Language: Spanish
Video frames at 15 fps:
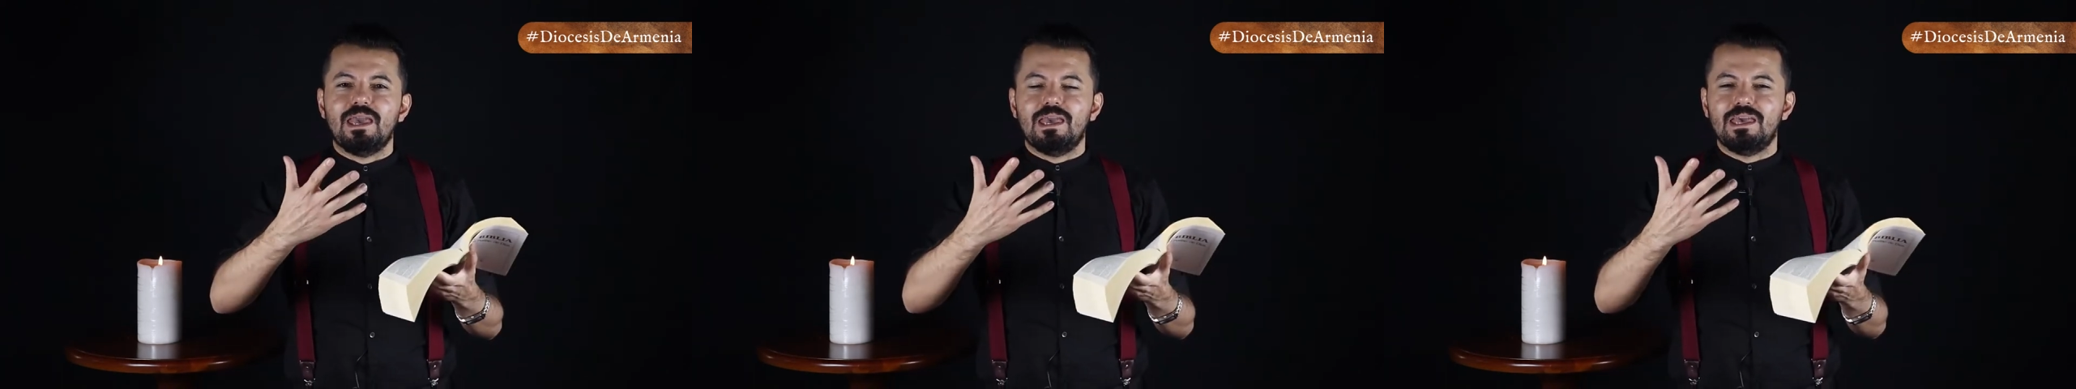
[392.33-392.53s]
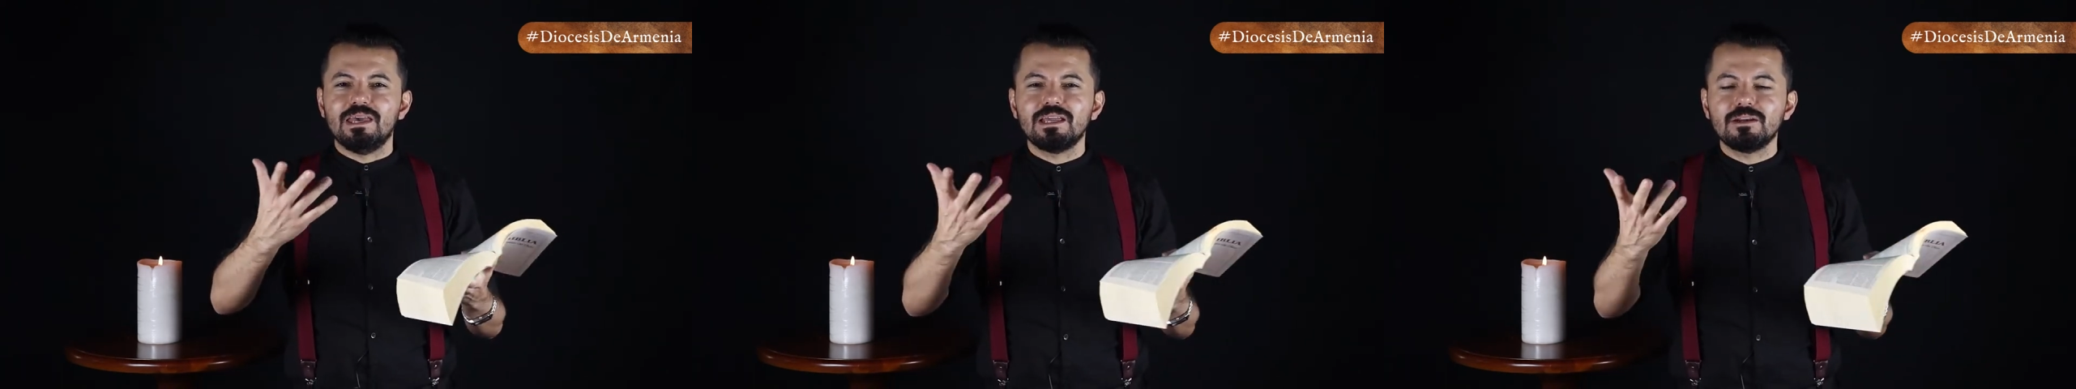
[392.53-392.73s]

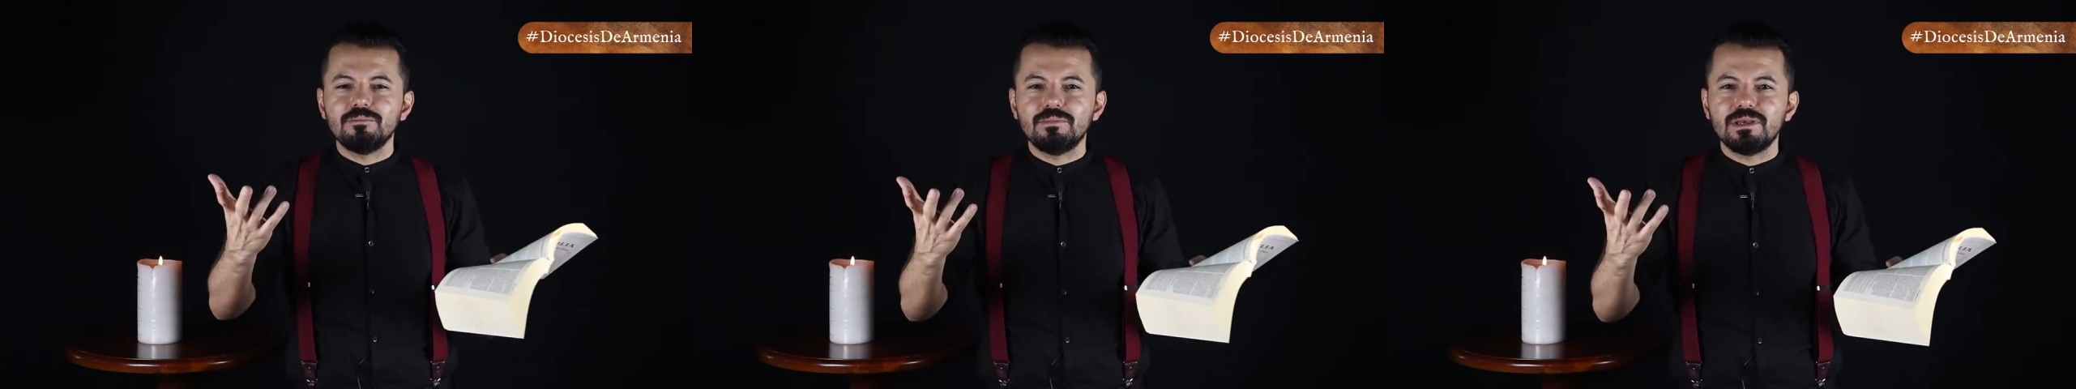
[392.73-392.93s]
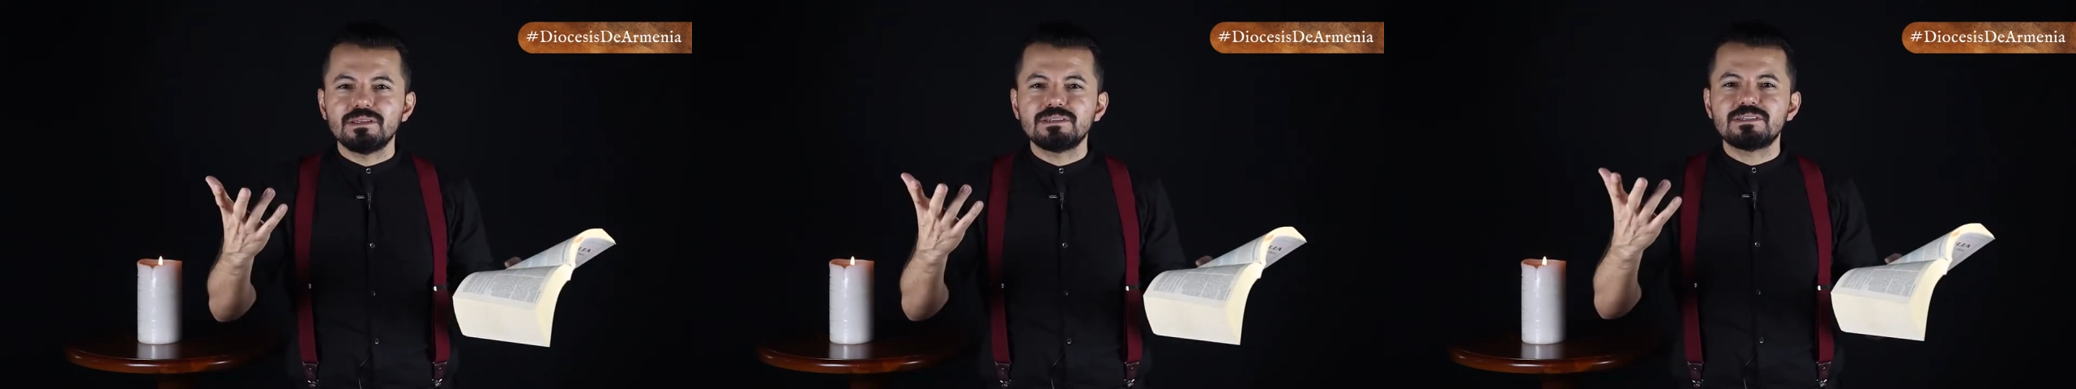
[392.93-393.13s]

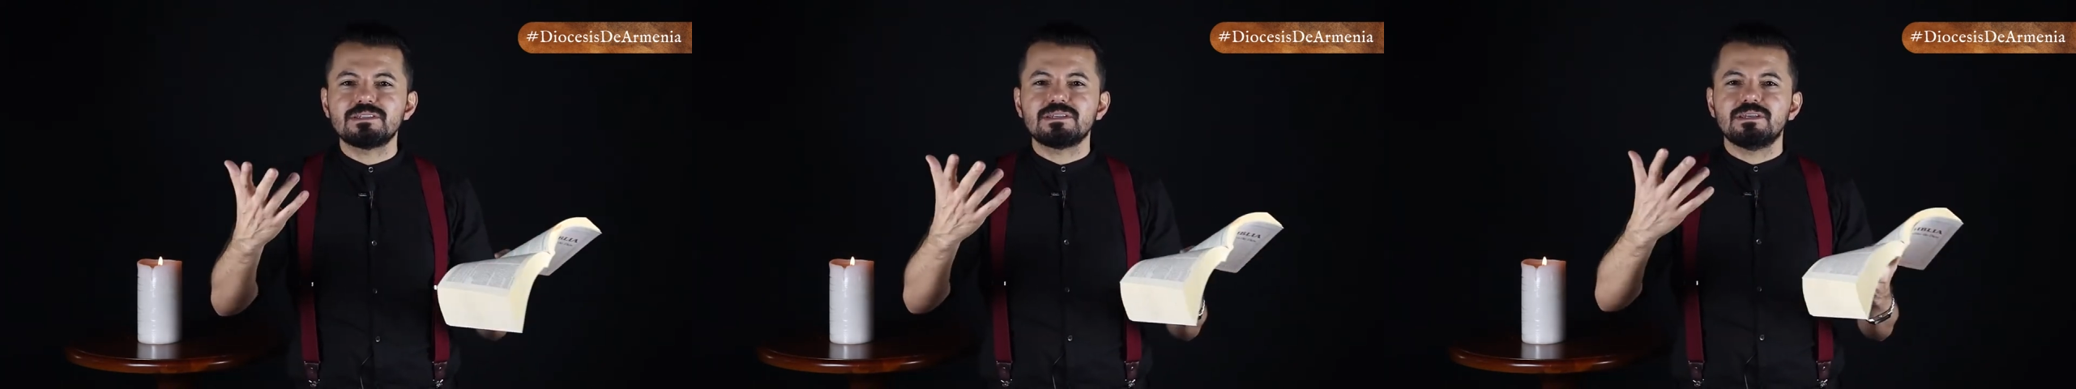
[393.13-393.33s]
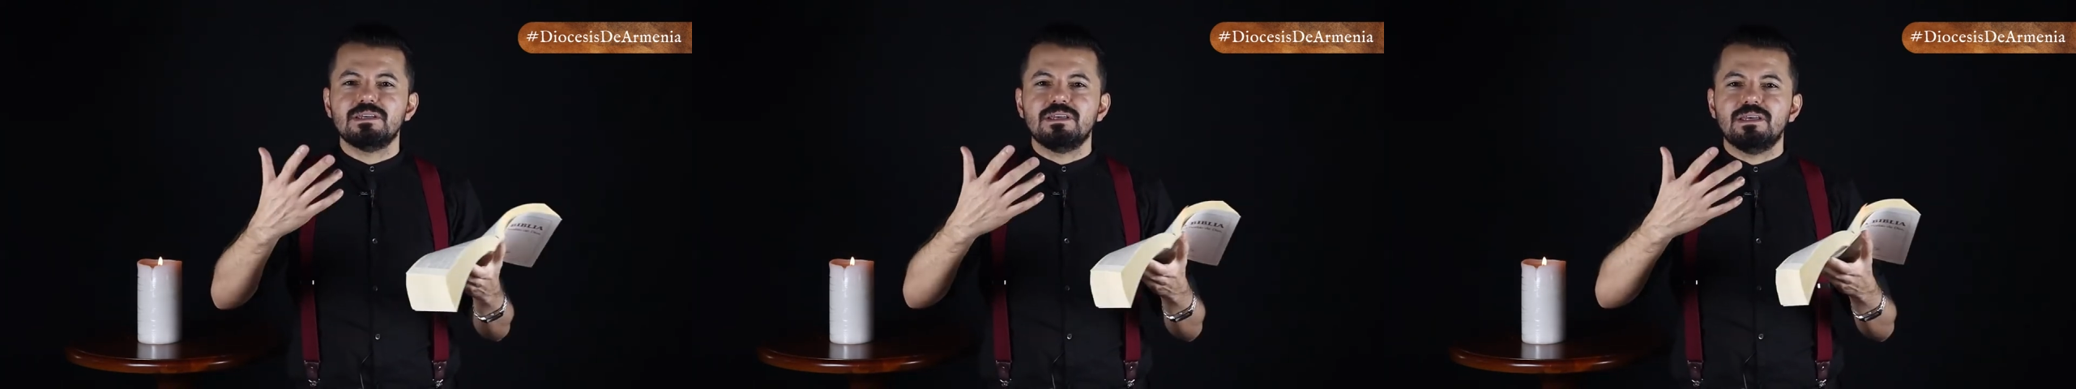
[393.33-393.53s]

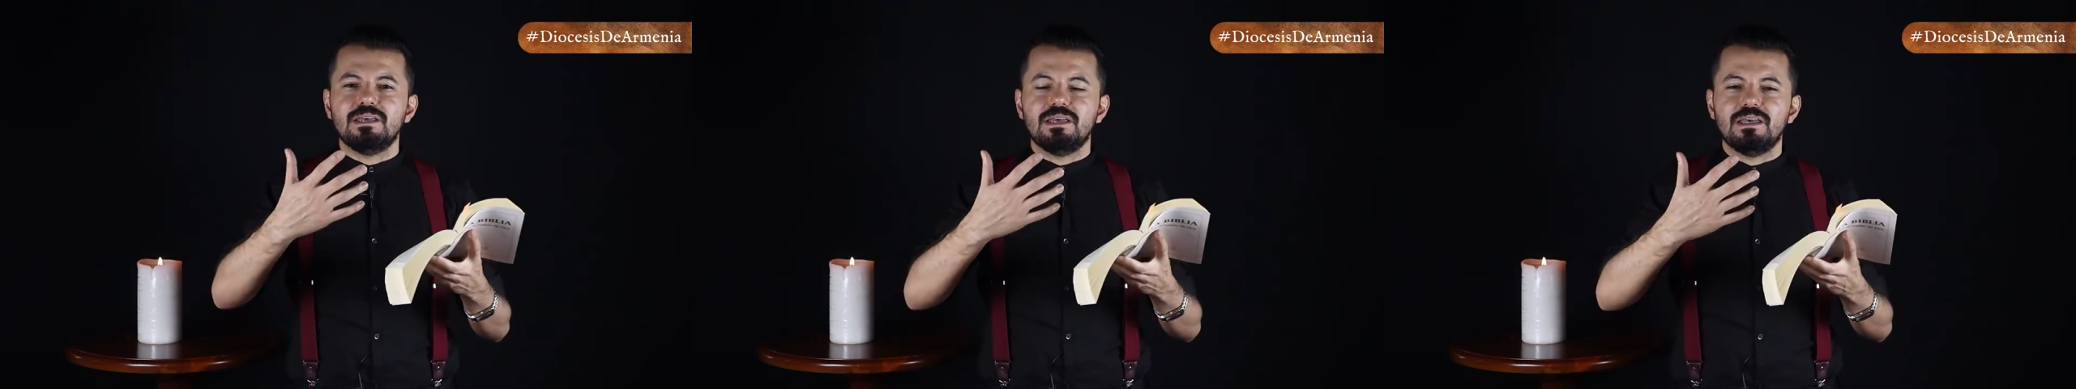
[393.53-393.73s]
Hermes,